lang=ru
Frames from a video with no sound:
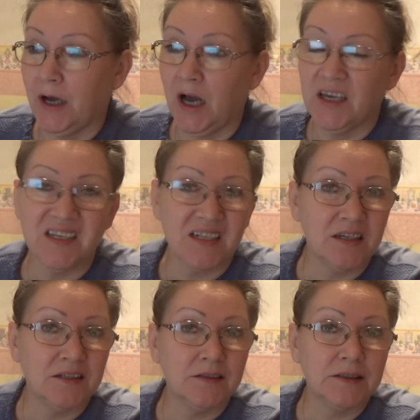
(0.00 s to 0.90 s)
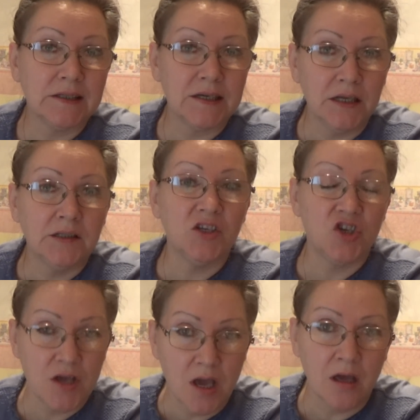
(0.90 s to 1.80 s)
А если сказать
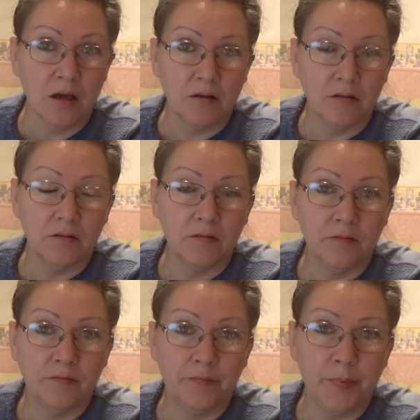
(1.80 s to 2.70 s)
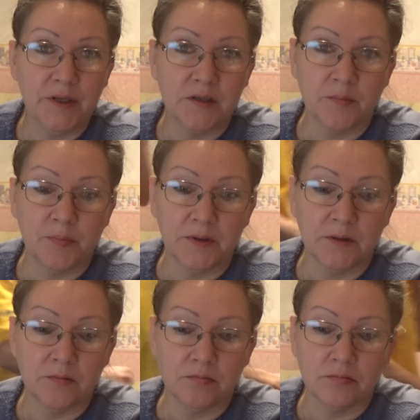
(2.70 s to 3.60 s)
точнее, в
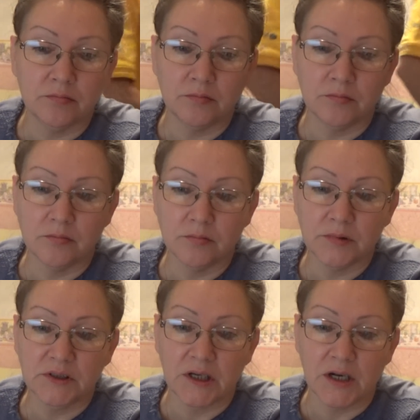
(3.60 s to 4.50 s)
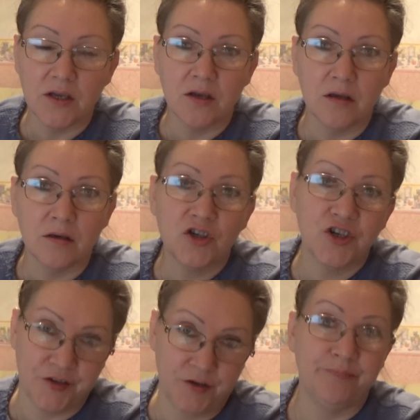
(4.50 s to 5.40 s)
принципе, сохранение
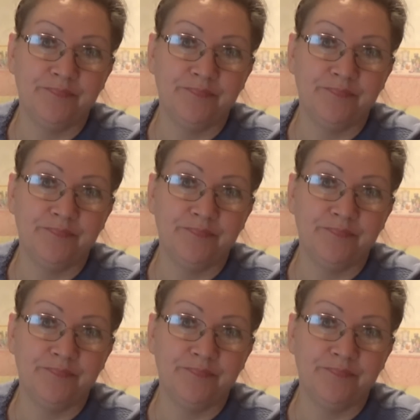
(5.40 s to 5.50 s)
жизни.